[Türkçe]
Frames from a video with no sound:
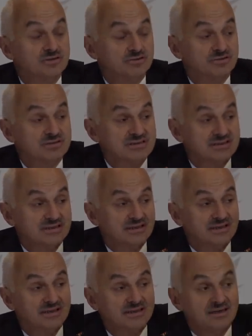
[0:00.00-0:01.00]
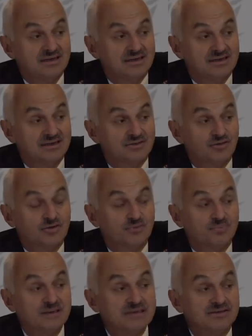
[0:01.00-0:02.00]
Dolayısıyla e,
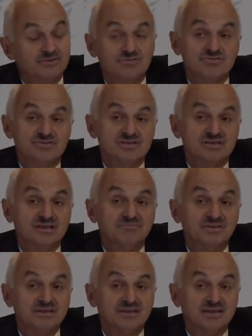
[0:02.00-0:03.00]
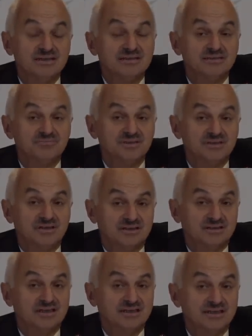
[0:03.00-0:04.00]
Gökbey'in güç sisteminden bir
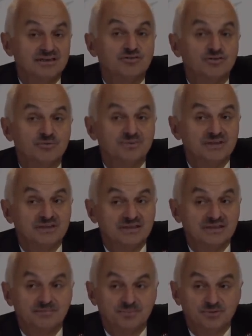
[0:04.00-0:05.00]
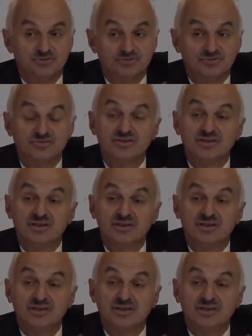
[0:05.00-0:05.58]
atak helikopteri de yapıyoruz.